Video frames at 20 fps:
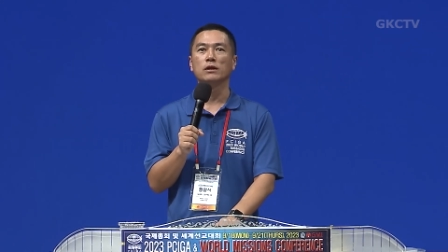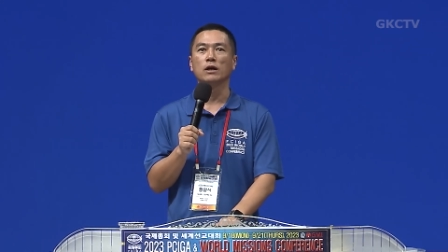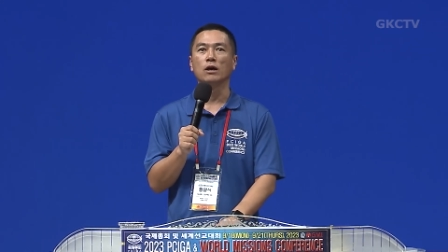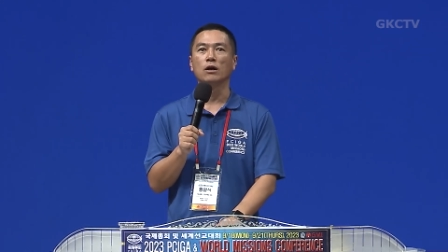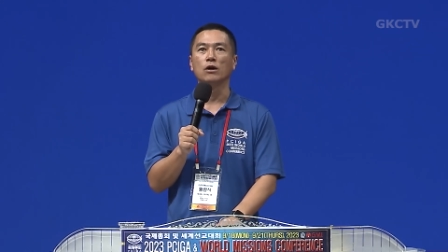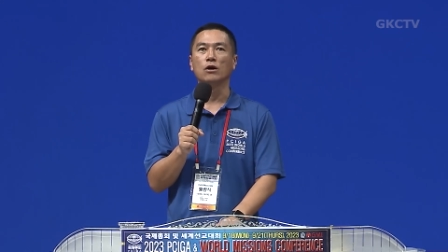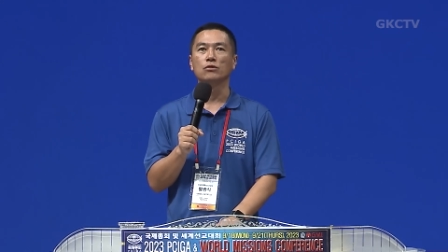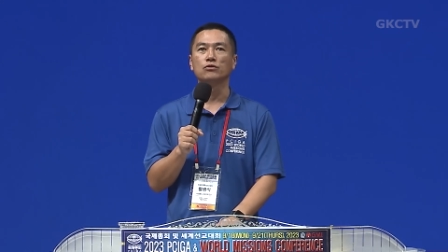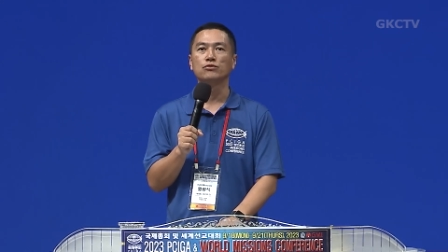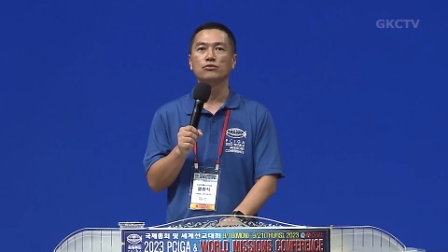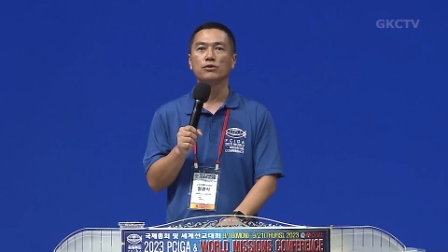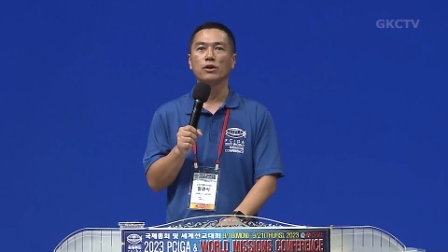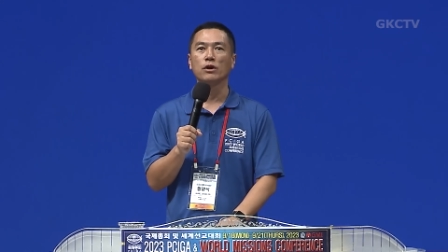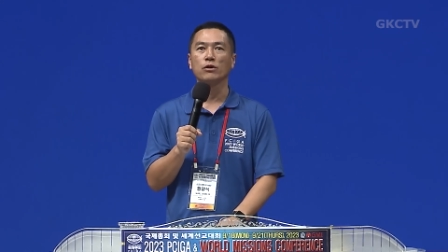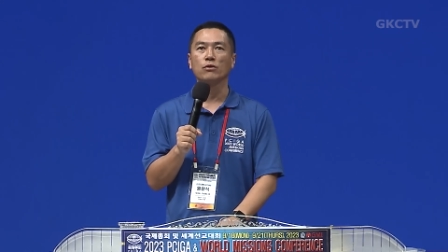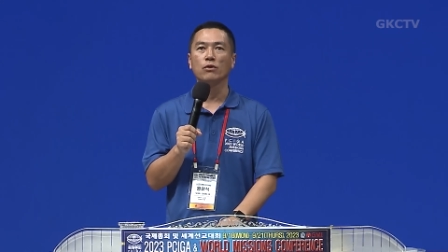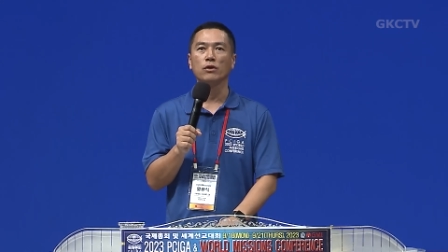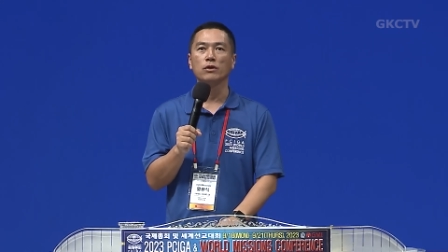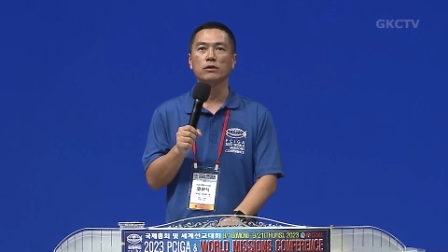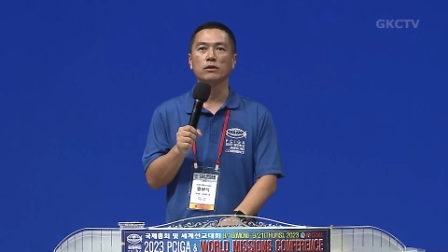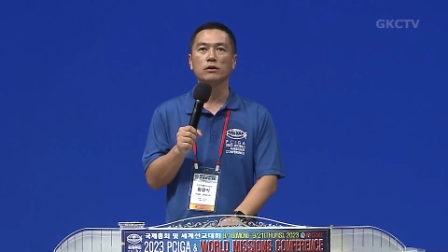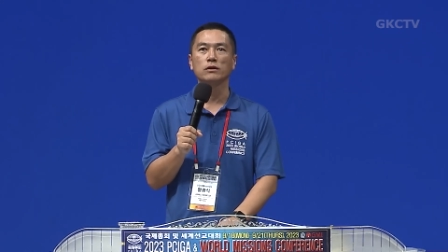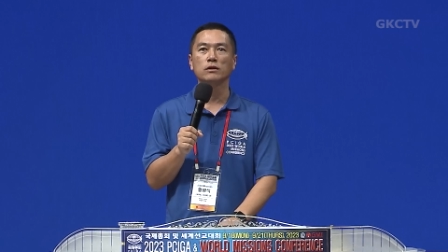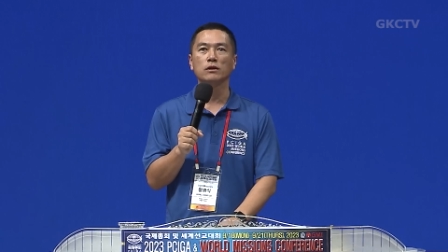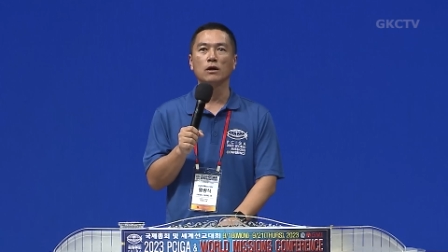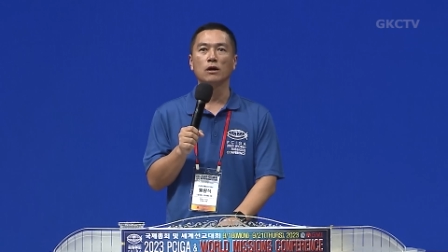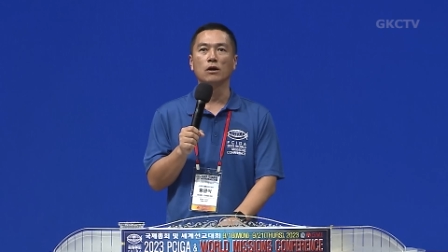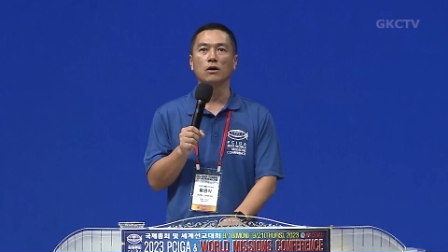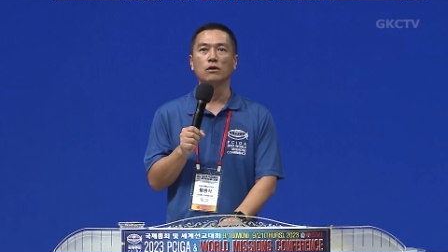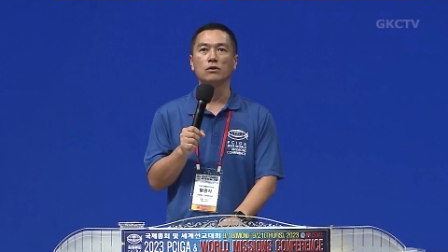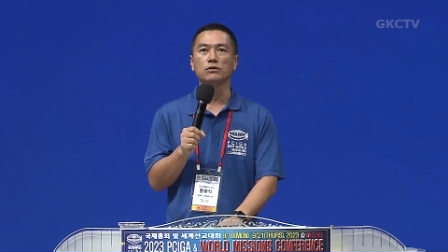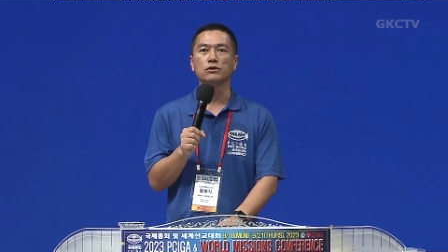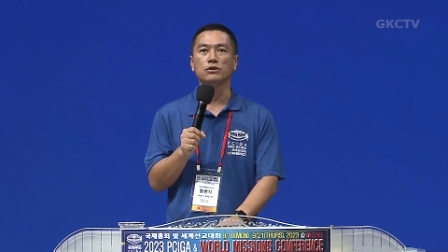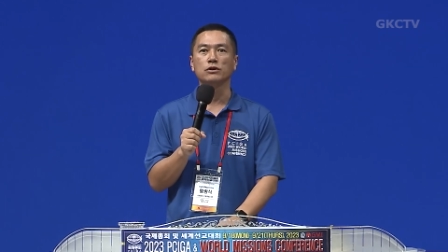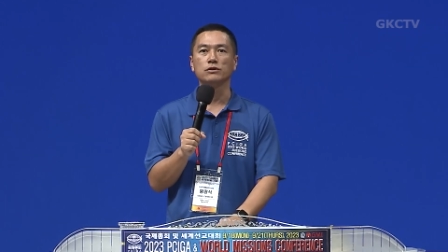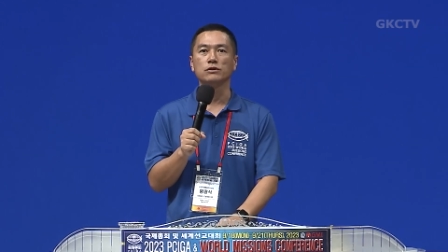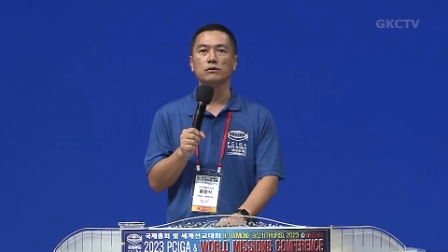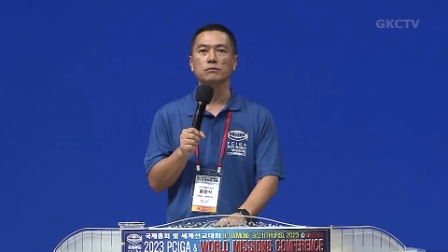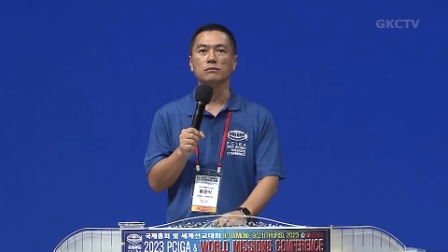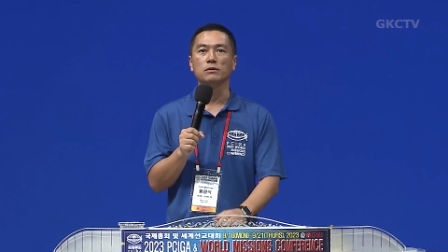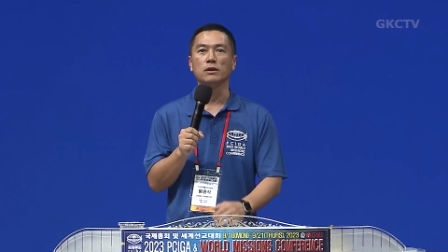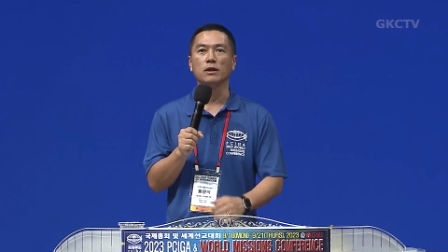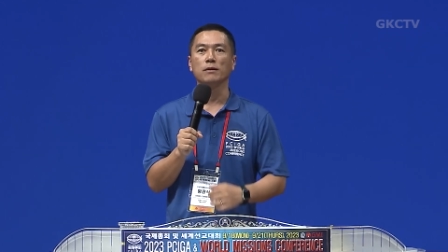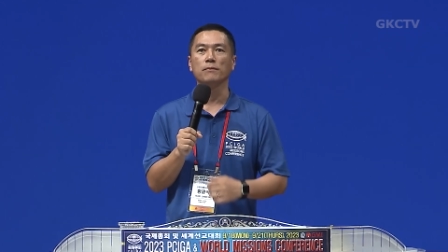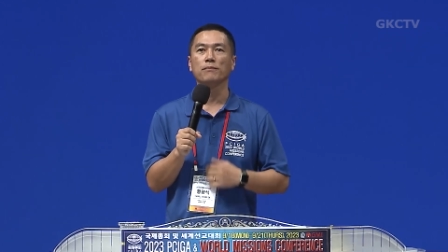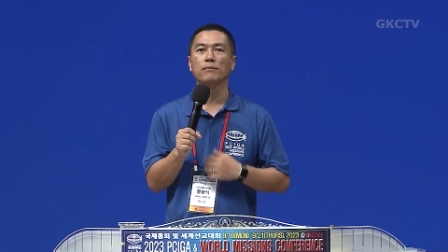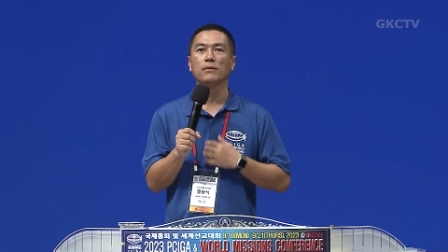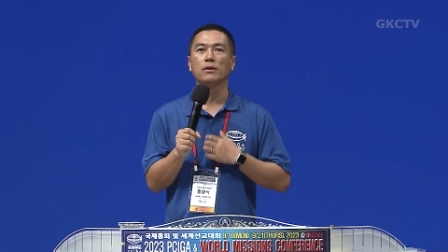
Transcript: 어, 두 개의 교회를 어, 지었습니다.